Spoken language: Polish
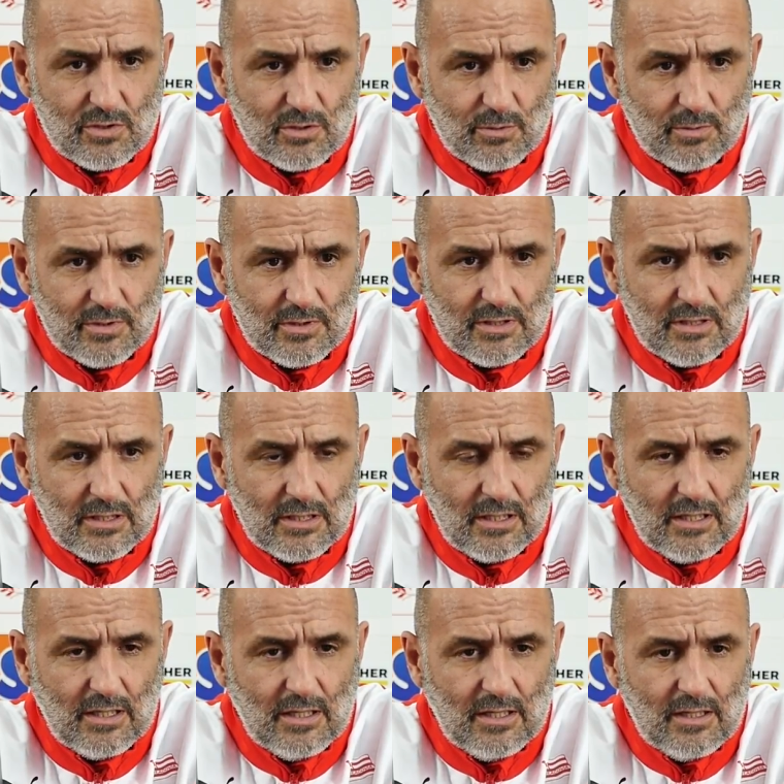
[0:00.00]
żeby,
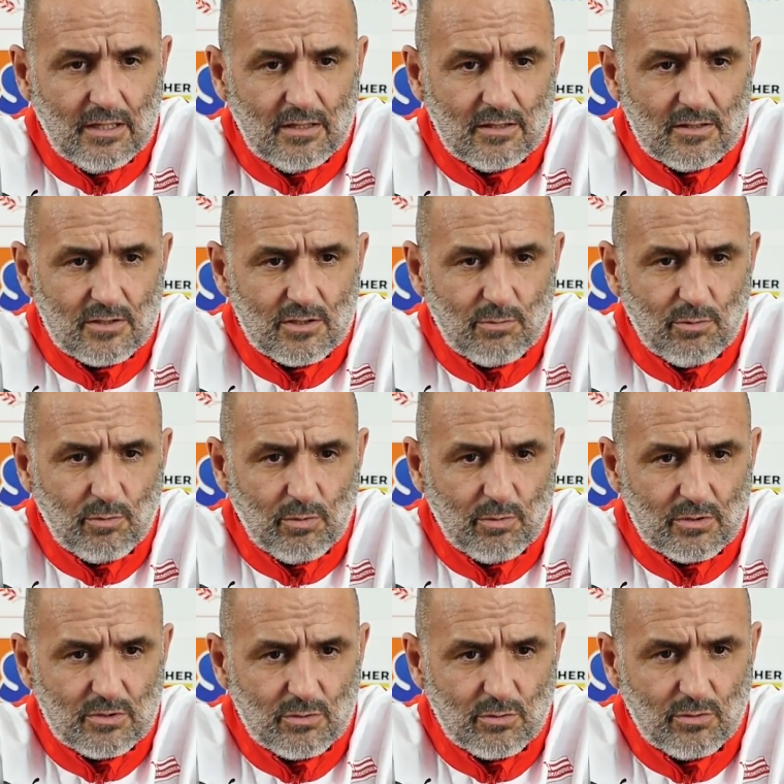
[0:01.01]
żeby po
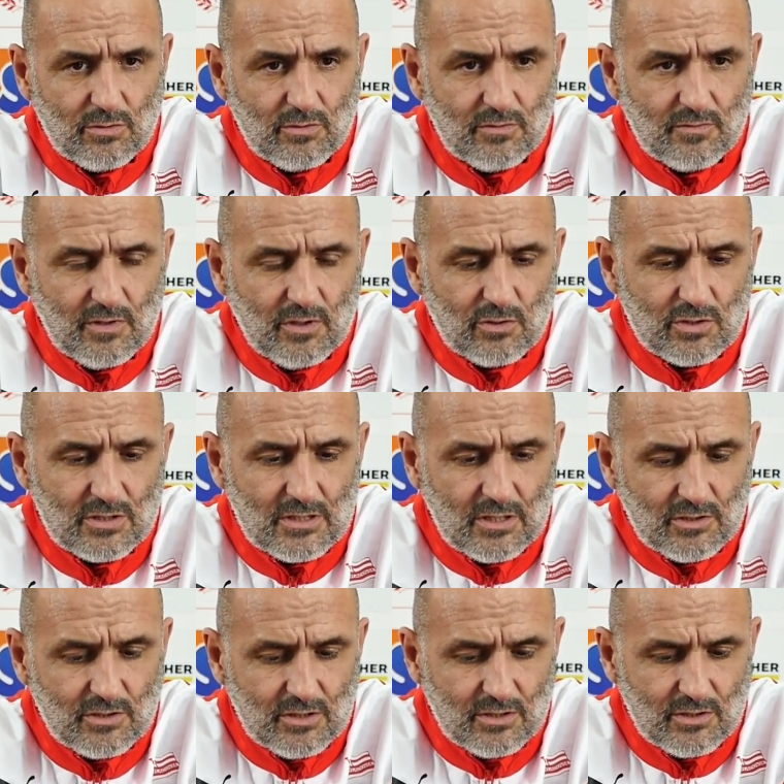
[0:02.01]
prostu
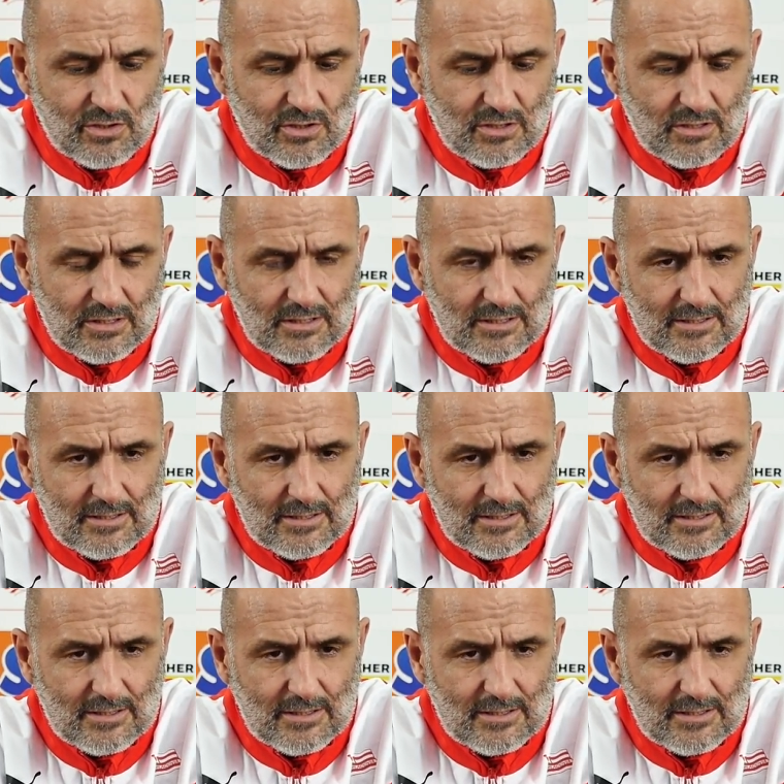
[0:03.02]
wykorzystać też e,